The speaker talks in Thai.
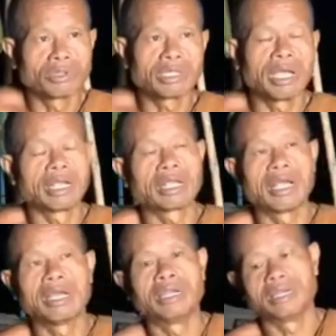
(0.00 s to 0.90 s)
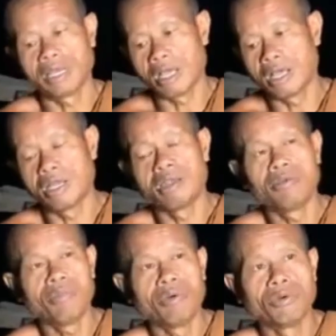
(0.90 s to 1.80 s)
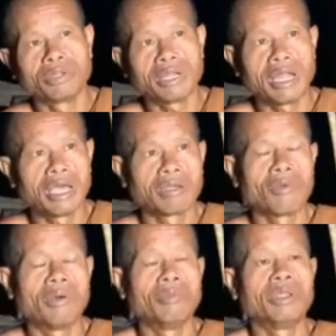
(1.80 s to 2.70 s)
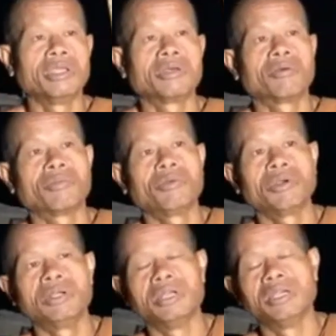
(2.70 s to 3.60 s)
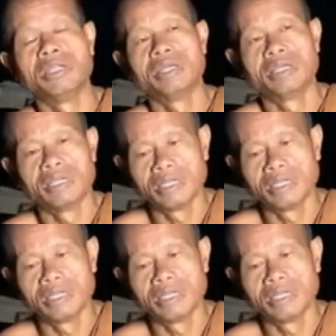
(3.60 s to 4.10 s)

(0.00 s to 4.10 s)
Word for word: สุขจากการอนุโมทนาความดีของผู้อื่น